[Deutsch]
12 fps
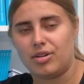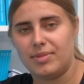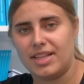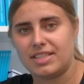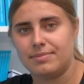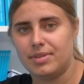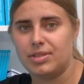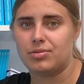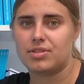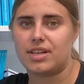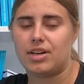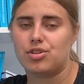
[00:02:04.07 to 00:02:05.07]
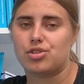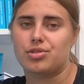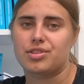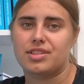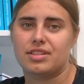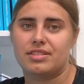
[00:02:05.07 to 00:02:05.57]
im letzten
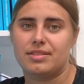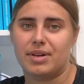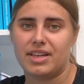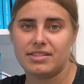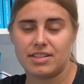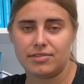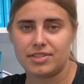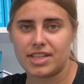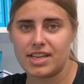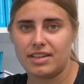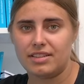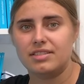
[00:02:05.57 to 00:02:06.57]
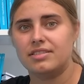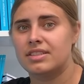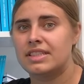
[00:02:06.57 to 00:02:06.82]
Bildungsausschuss die Berichtsaufträge.